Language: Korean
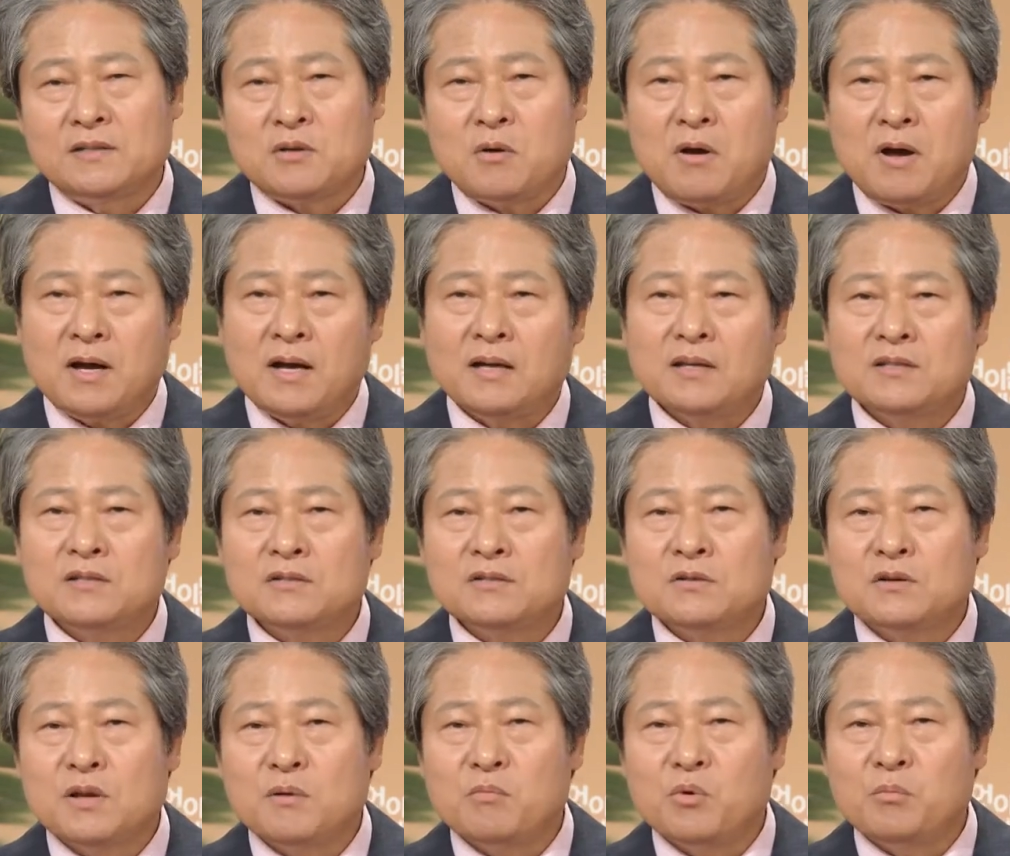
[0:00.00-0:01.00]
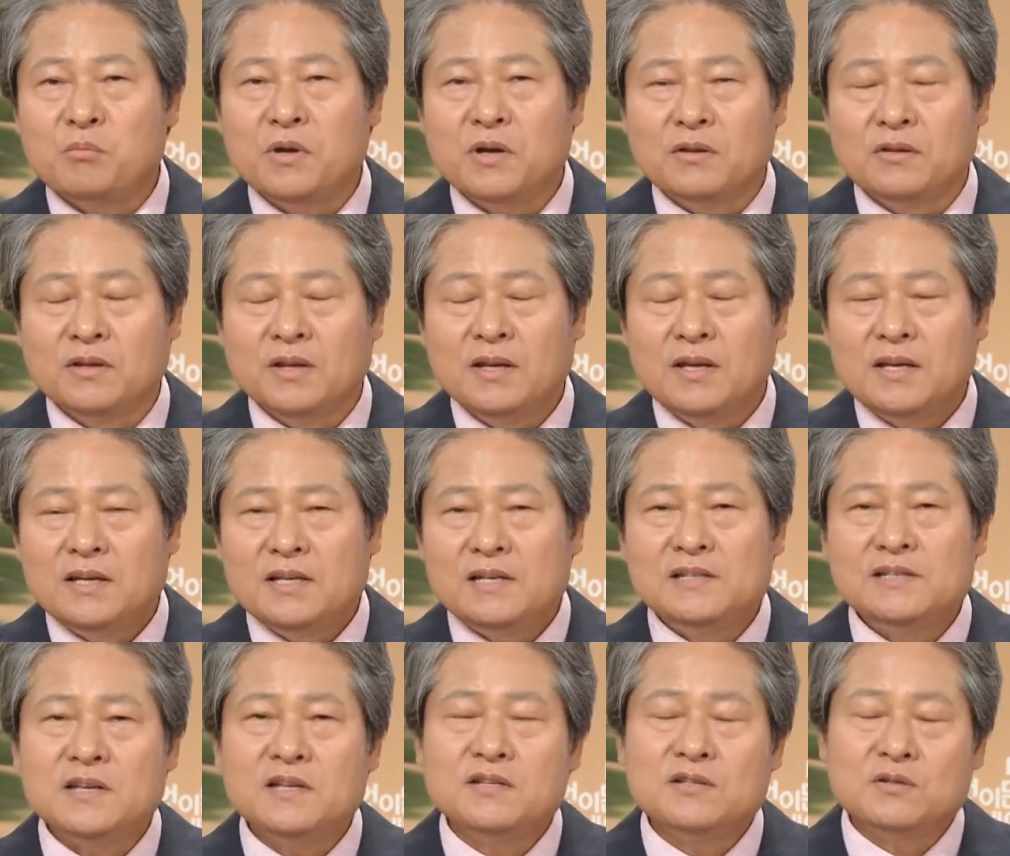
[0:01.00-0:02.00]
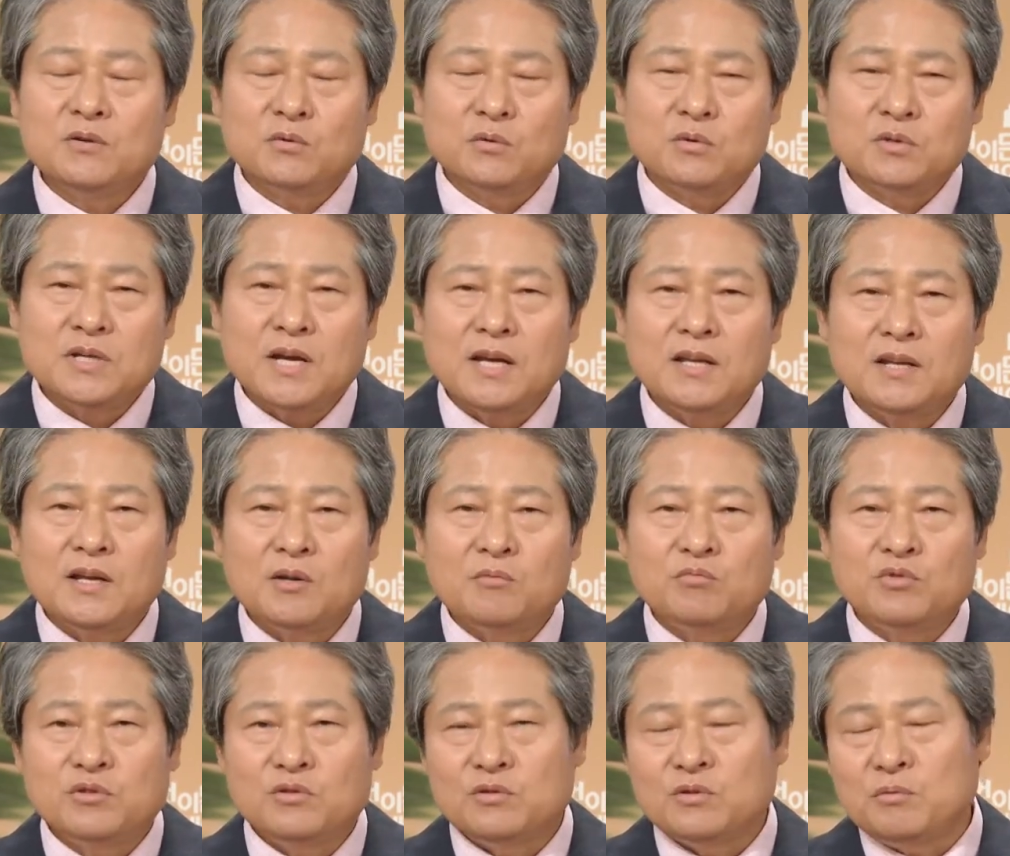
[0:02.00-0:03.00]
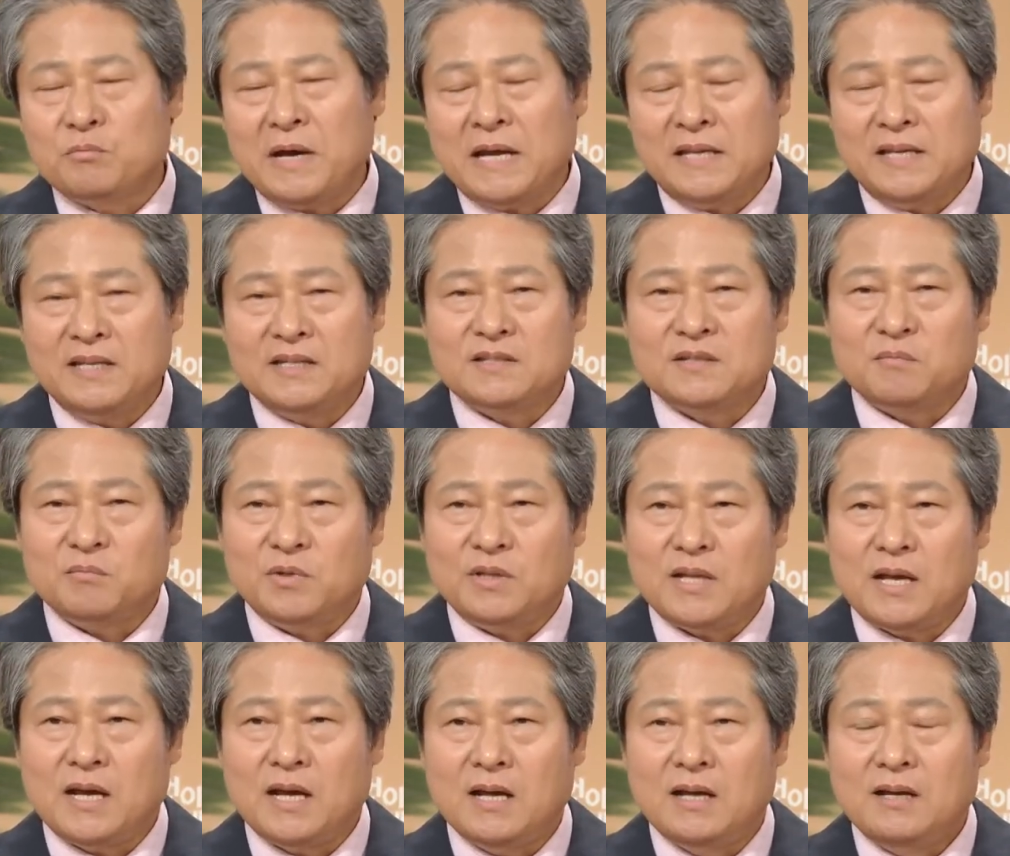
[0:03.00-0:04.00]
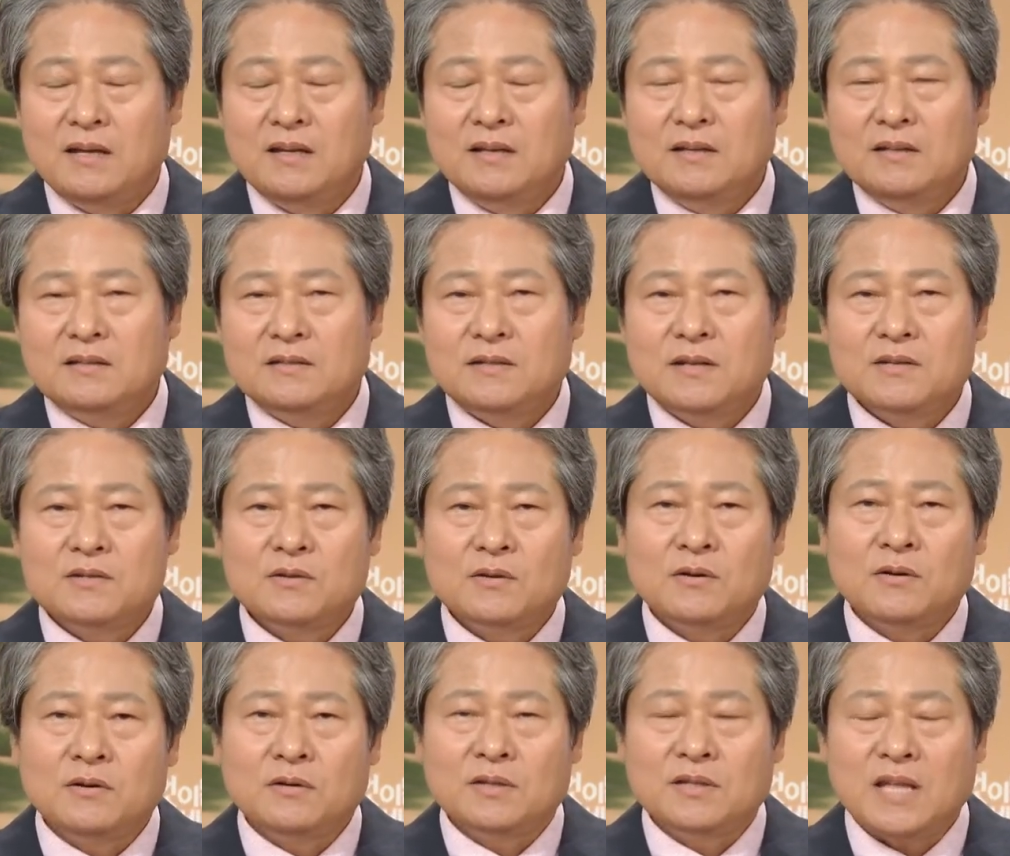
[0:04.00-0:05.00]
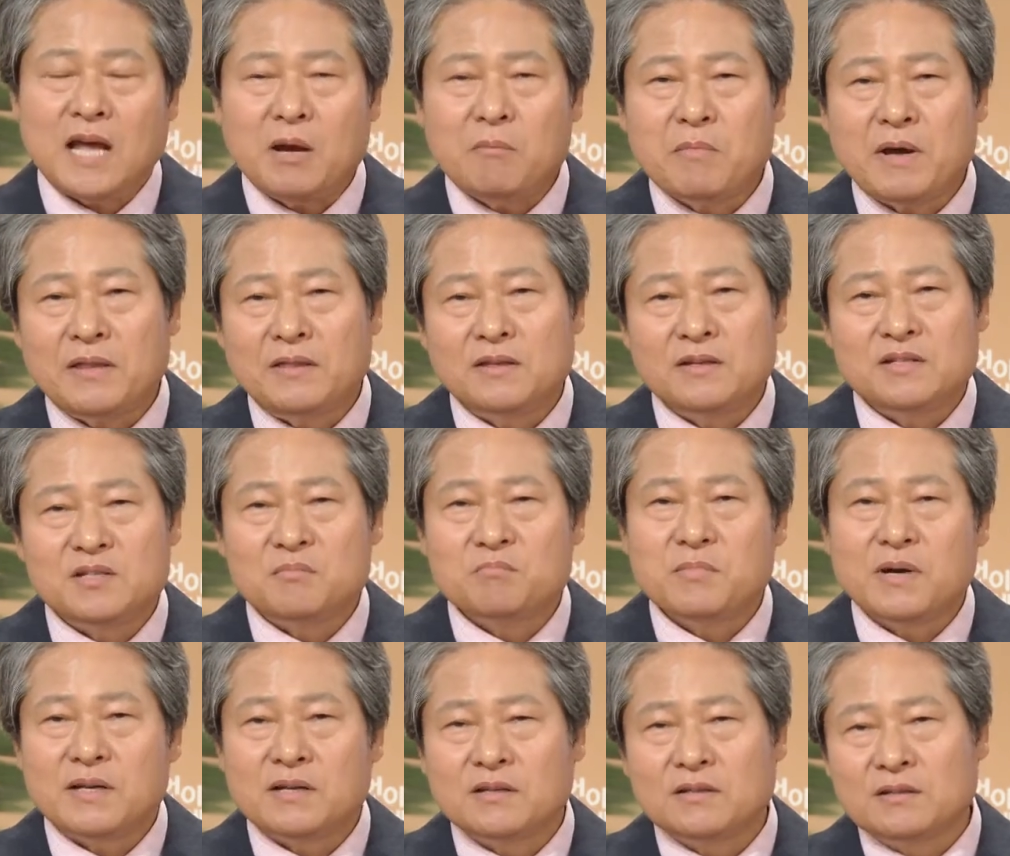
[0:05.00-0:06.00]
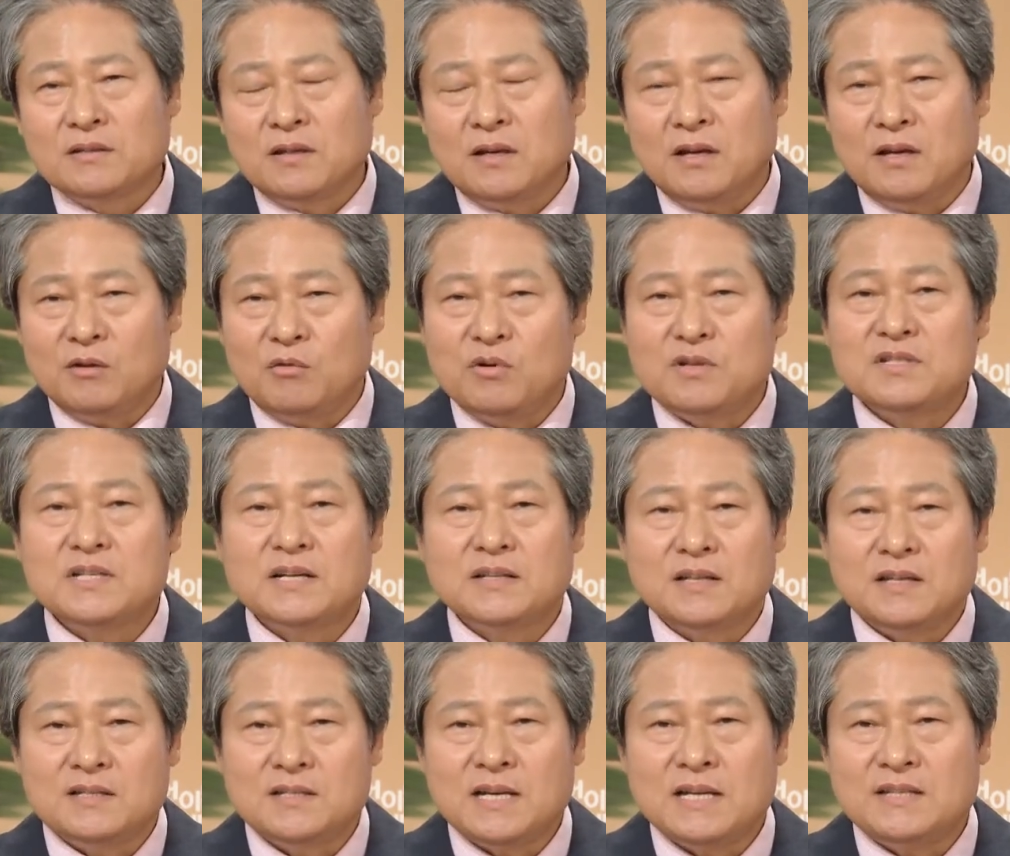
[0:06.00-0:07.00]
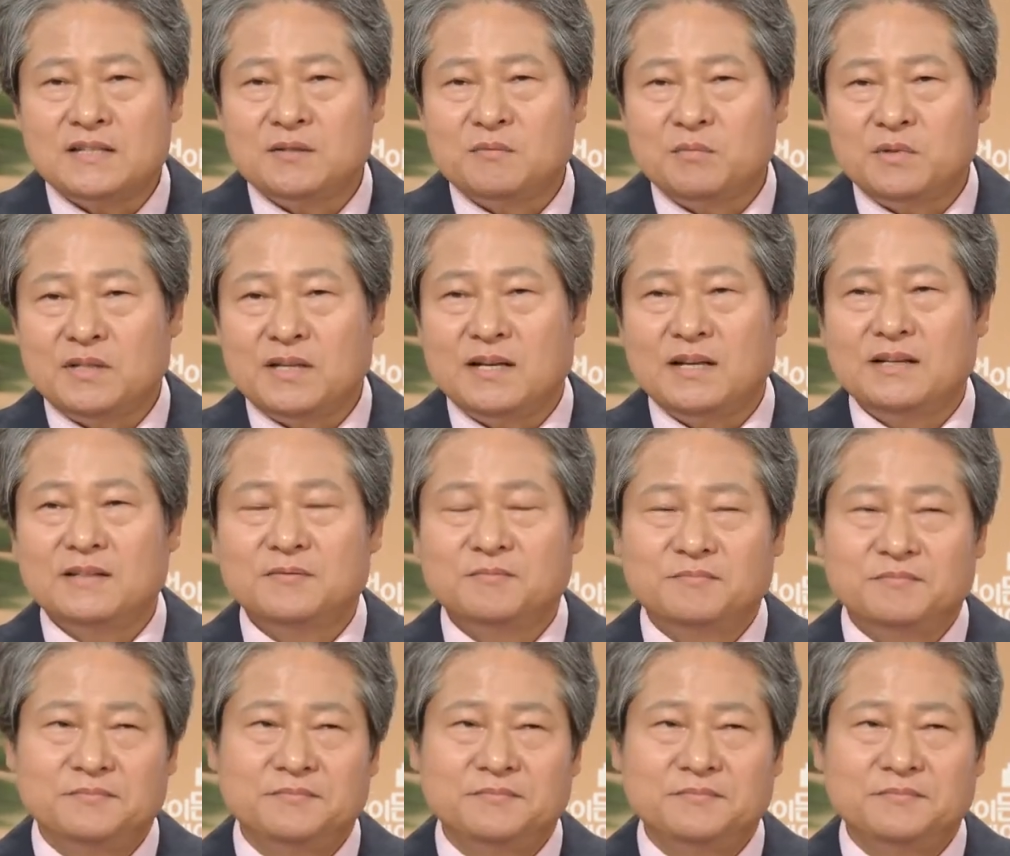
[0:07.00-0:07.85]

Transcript: 정확하게 측정해 보면 1cm 정도 차이 나는 분도 많이 있습니다. 크기가요. 어. 그래서 딱 맞는 신발은 아, 권장되지 않습니다. 음.